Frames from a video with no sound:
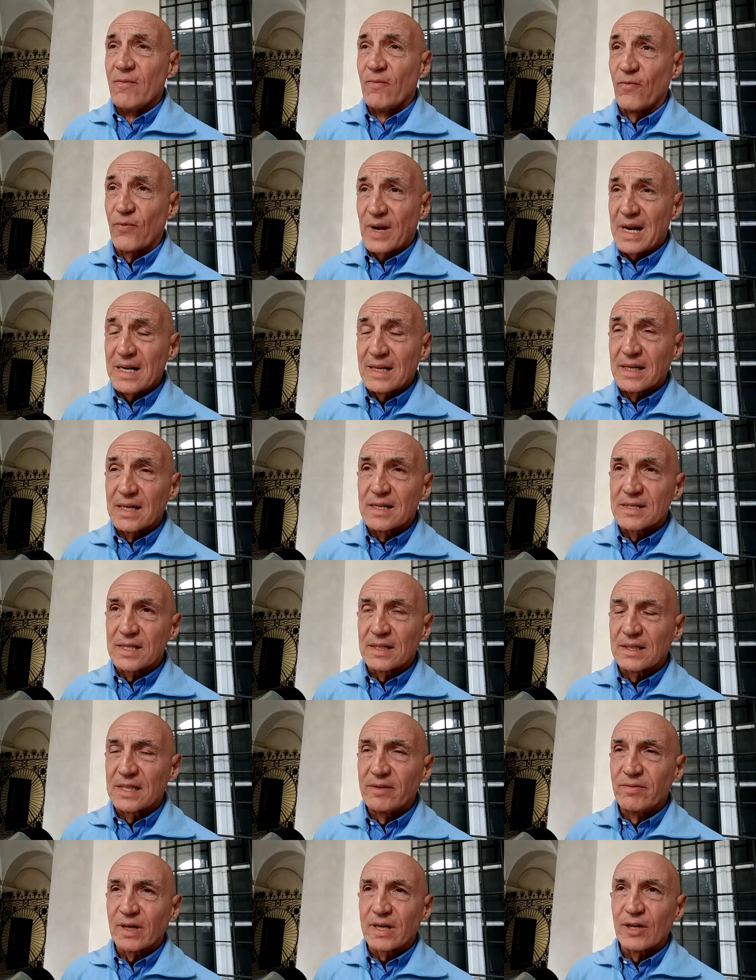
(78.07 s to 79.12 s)
Fra le
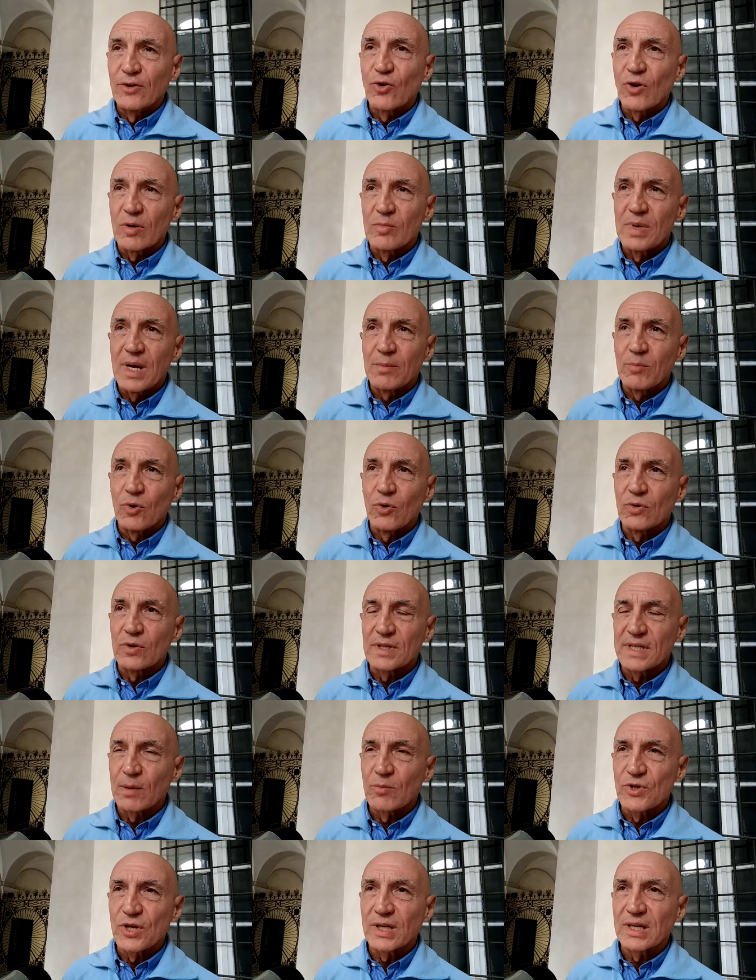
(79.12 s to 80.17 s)
iniziative che noi abbiamo,
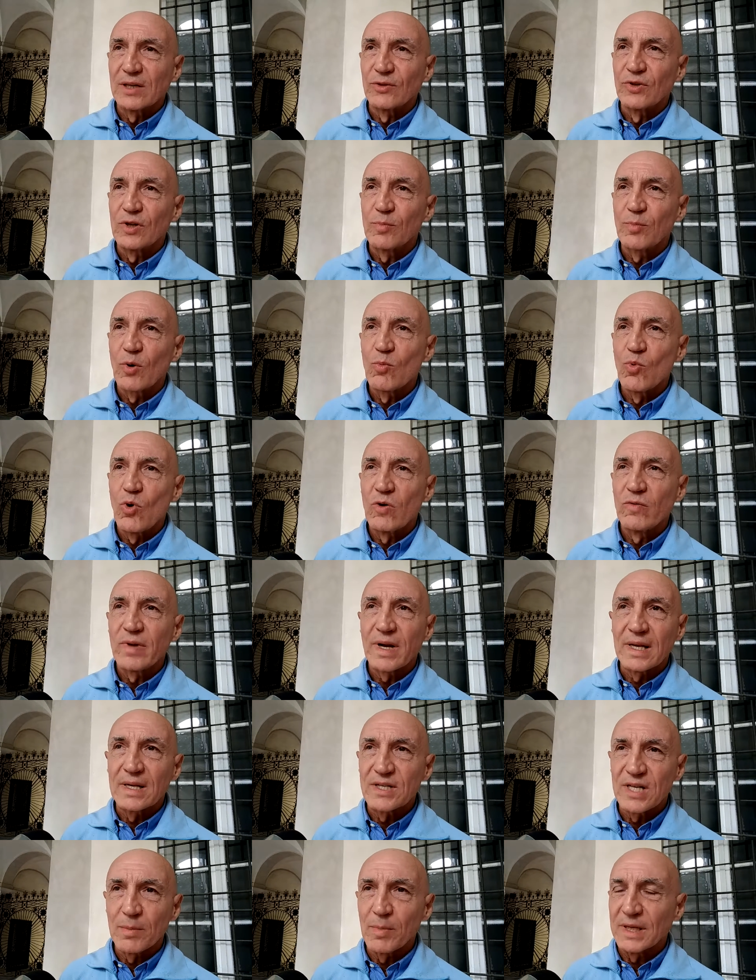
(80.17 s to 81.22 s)
stiamo cercando di promuovere,
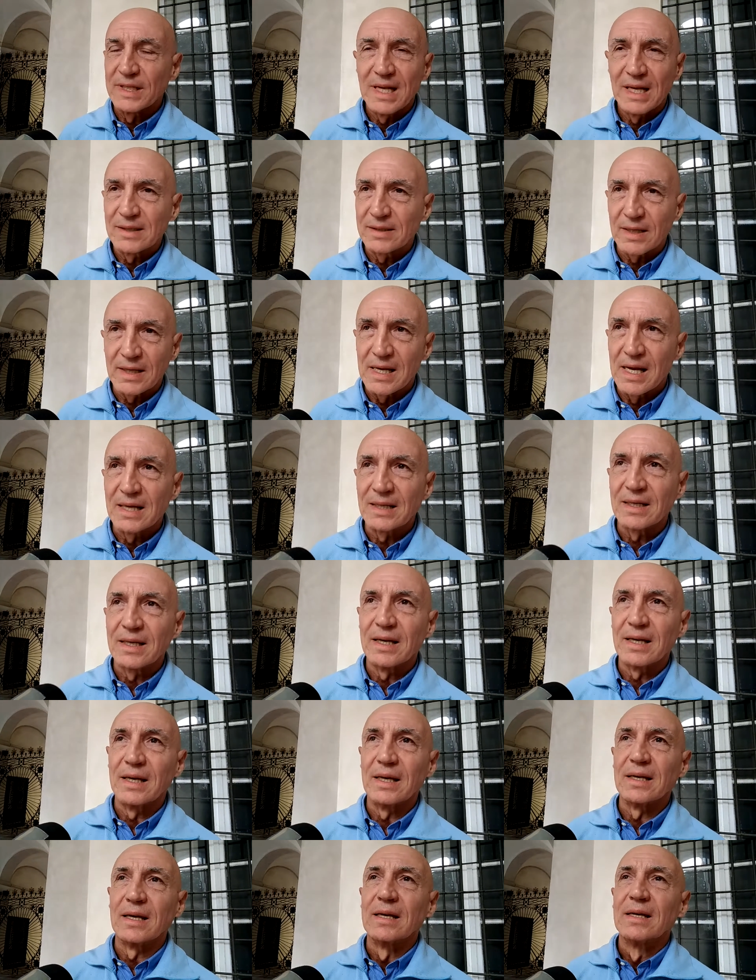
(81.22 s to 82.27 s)
insieme ad altri
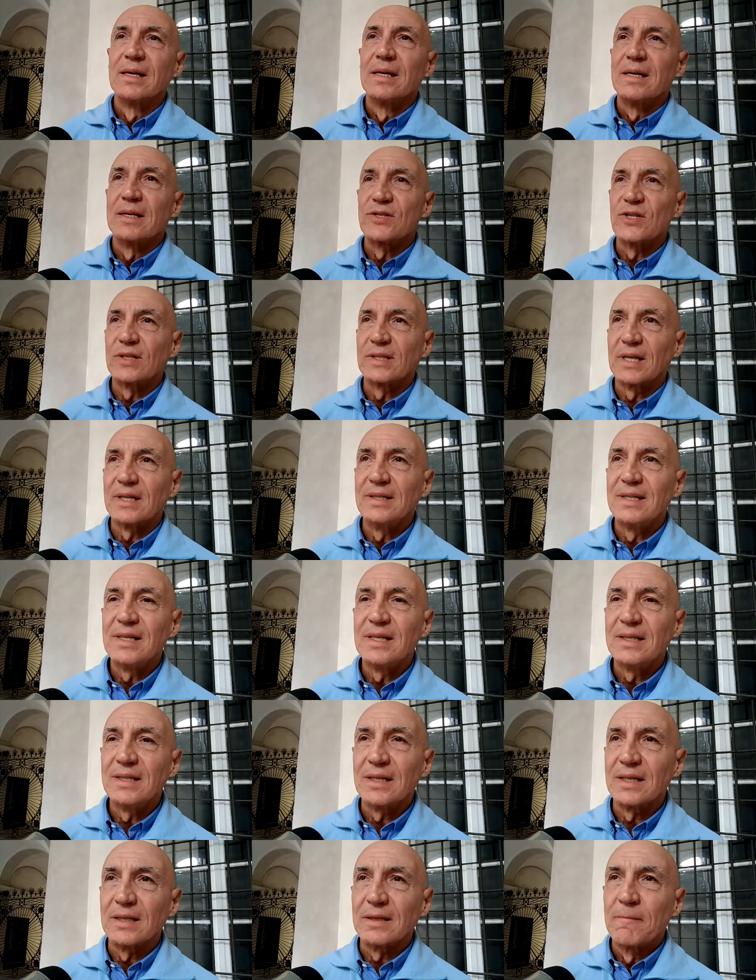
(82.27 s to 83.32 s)
anche
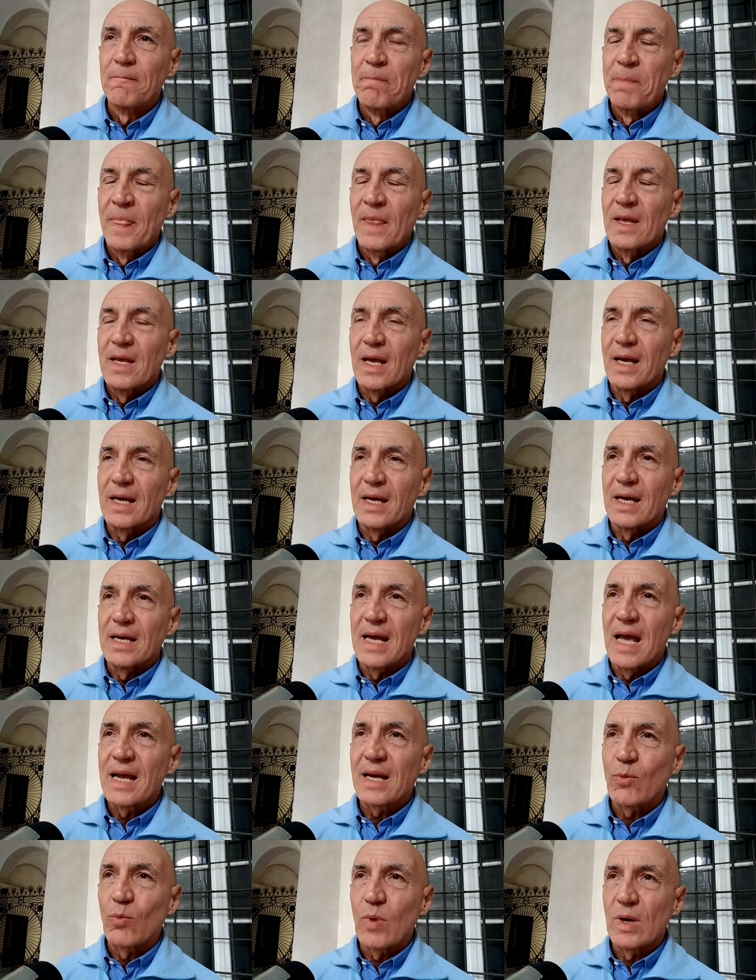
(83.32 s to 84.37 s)
cittadini, eh,
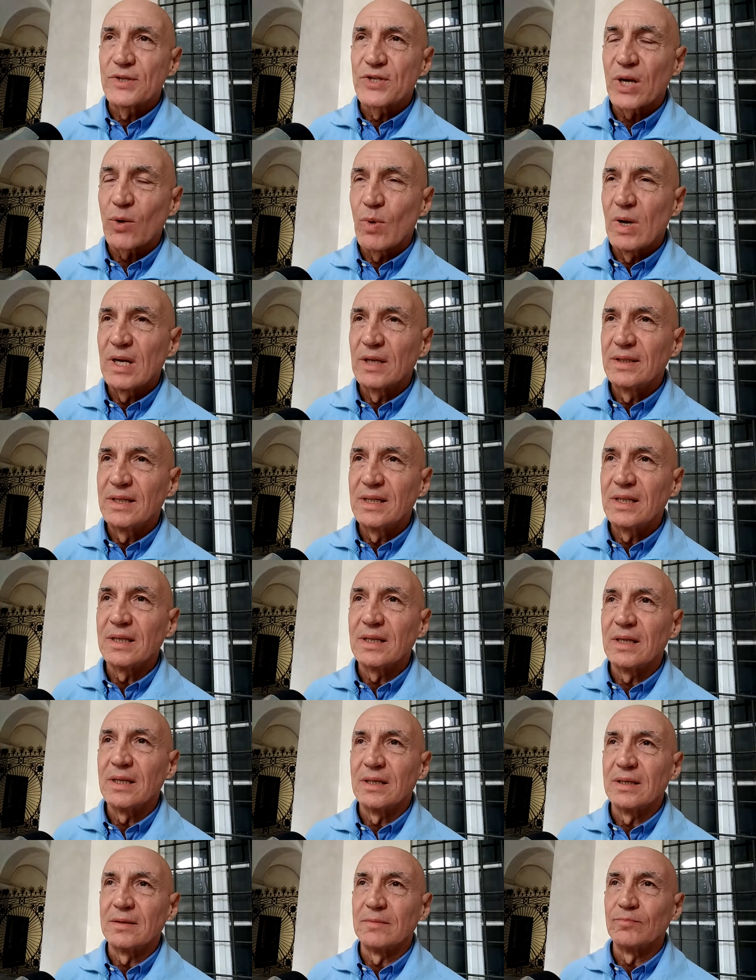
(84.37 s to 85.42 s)
c'è quella di
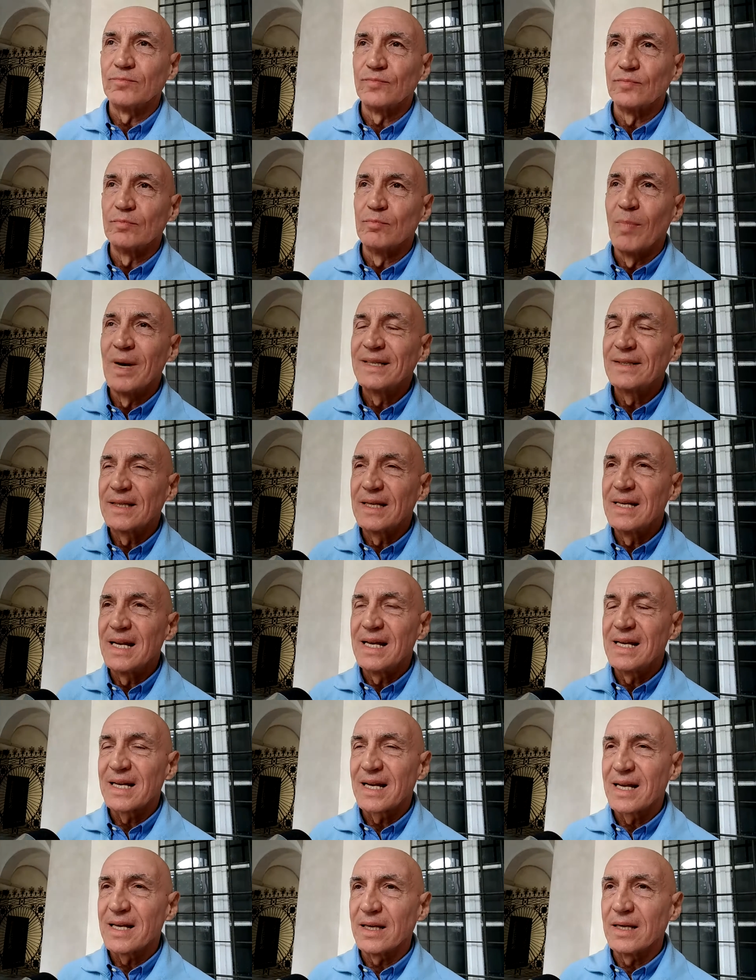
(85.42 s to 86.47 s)
ehm,
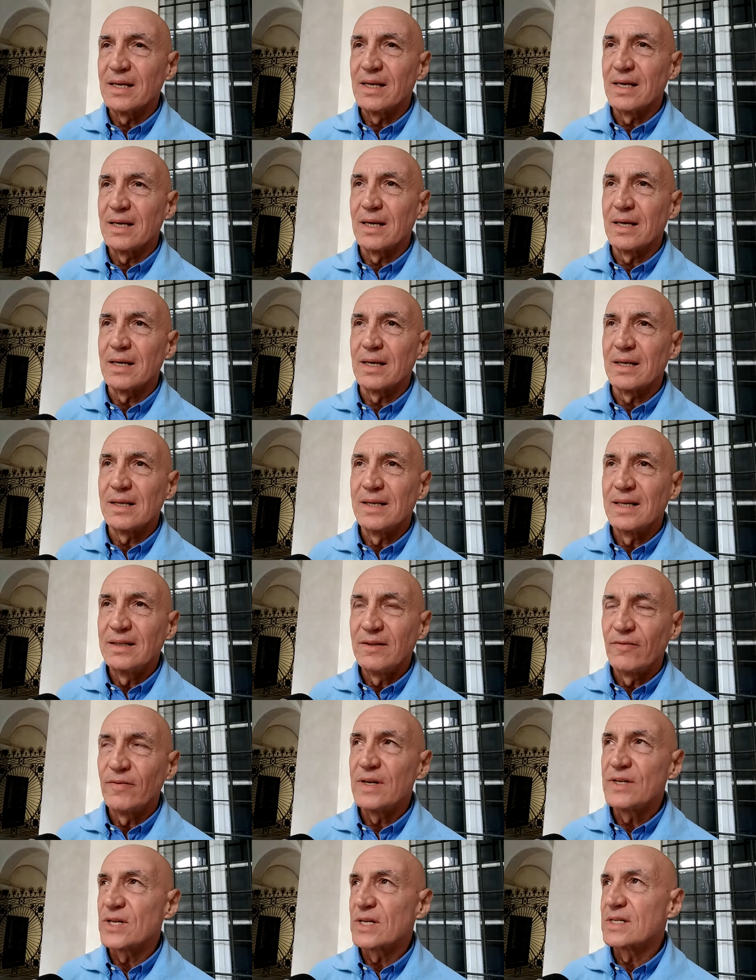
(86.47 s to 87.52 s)
mantenere eh, gli
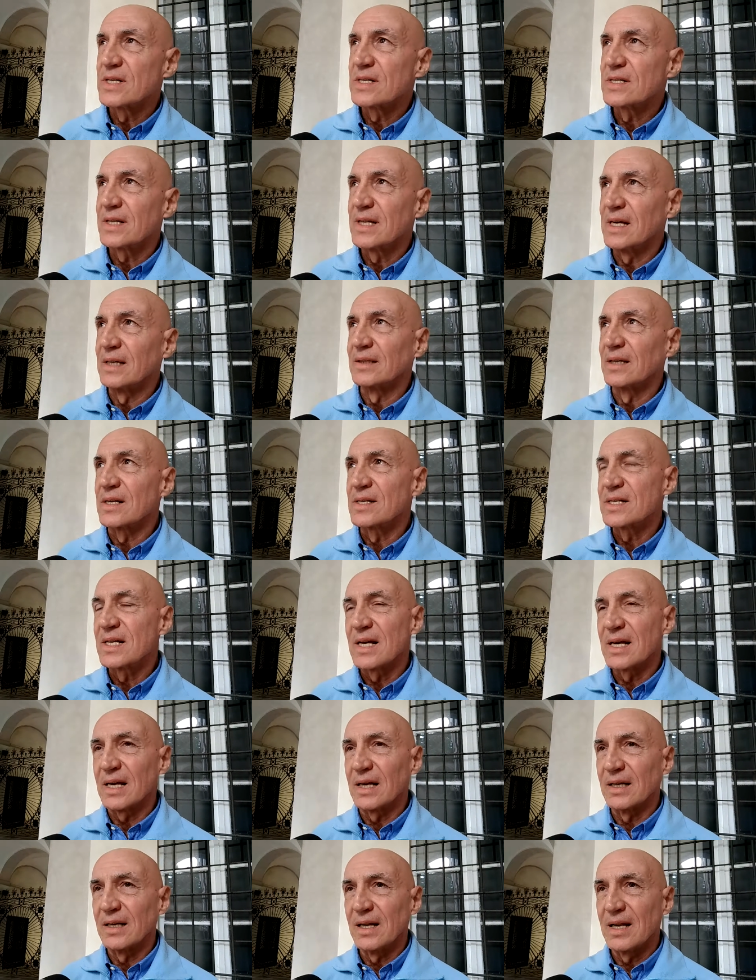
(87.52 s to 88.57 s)
edifici esistenti,
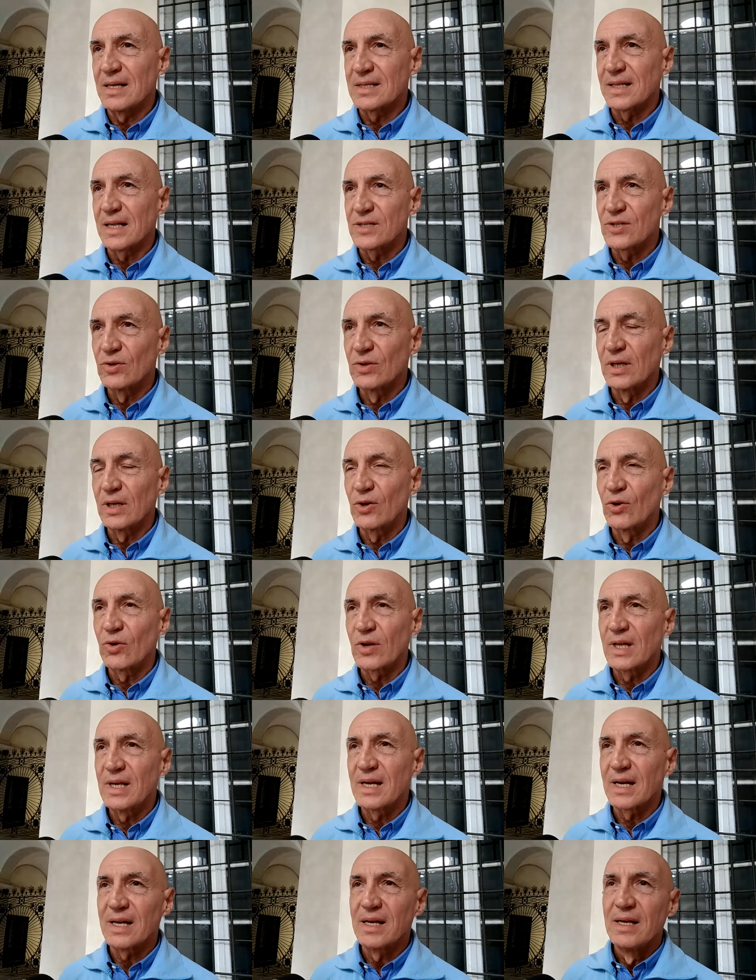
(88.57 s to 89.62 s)
sia la stazione del
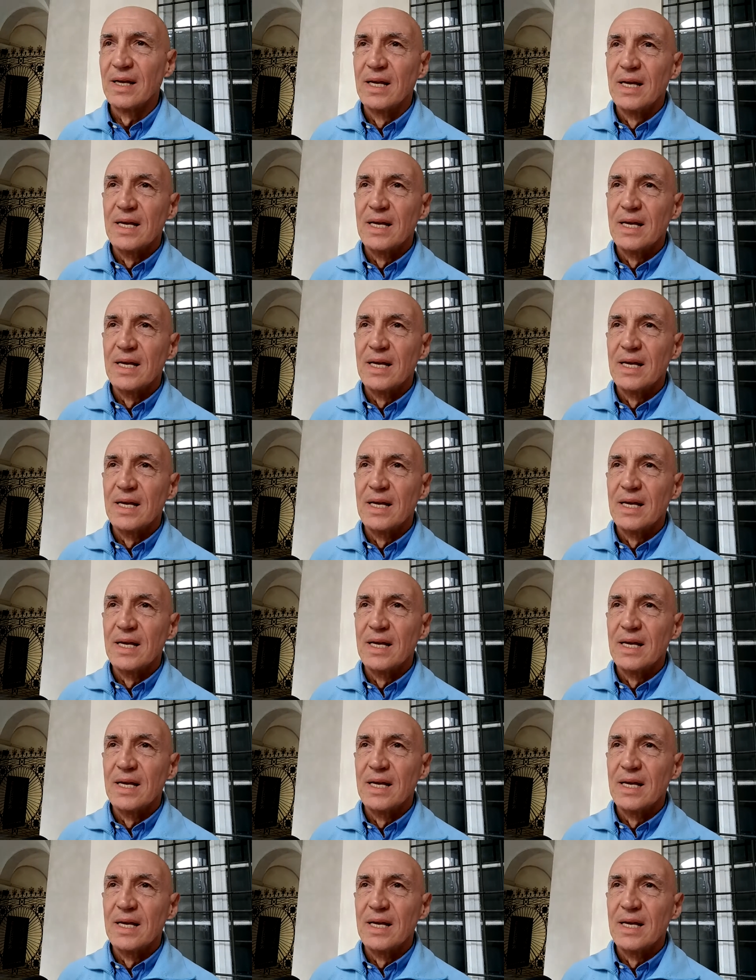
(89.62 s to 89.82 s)
Corriere